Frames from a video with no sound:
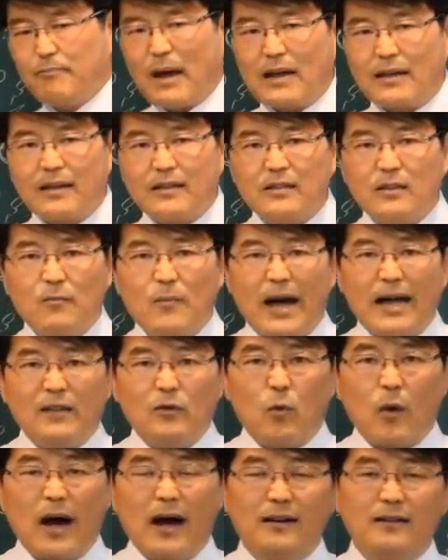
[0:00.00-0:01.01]
밖에서 많이
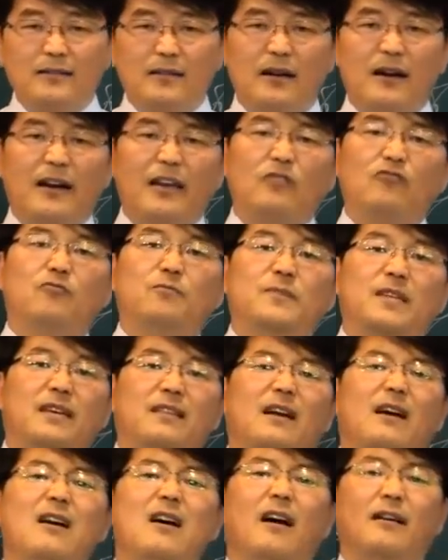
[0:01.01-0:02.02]
왕성하게
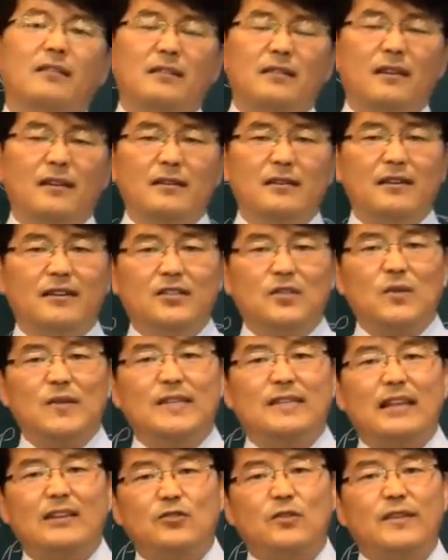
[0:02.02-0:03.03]
움직이다. 어떤 일이 있어
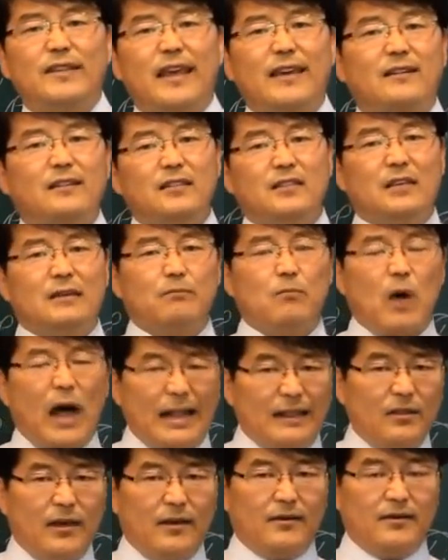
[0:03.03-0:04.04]
이 사주는 내근직
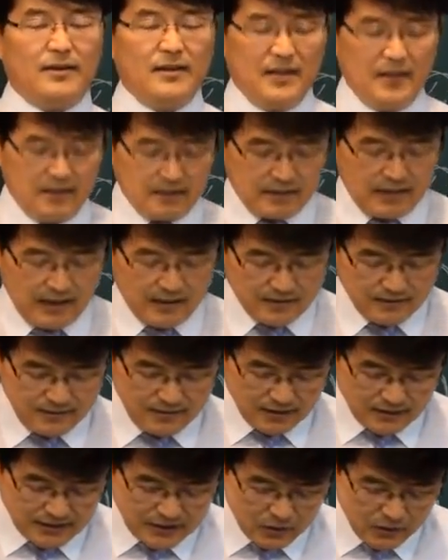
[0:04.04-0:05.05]
뭐안 돼요.
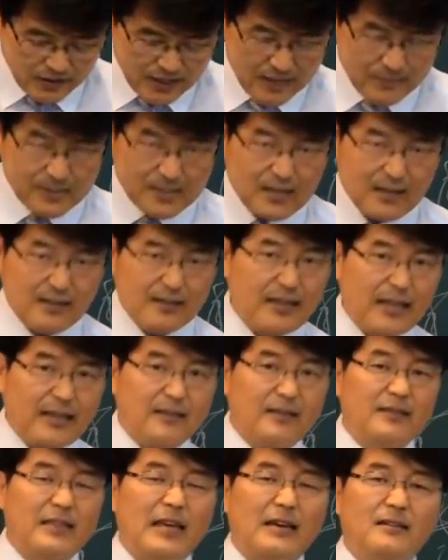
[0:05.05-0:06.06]
내근직 치워나면
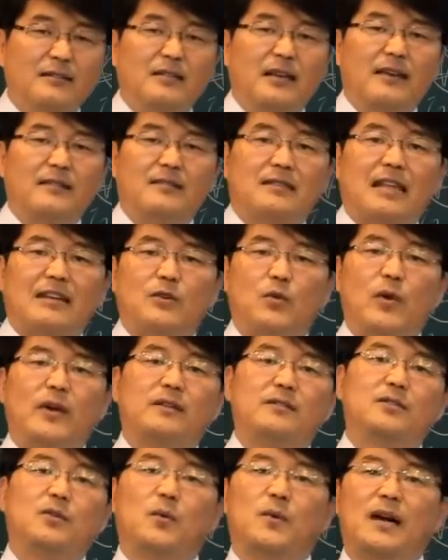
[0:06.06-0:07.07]
절대 내근직에서 다시
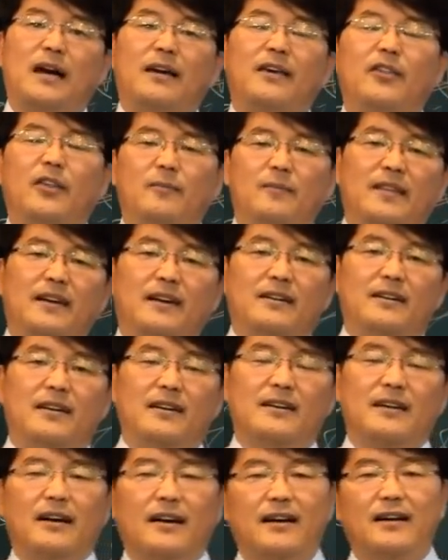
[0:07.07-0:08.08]
외근직으로 가게 됩니다.
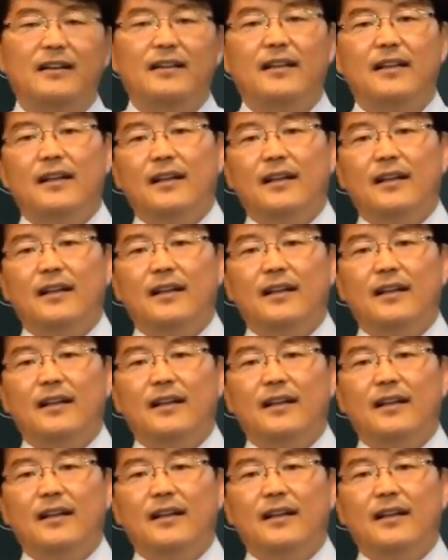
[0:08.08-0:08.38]
그러니까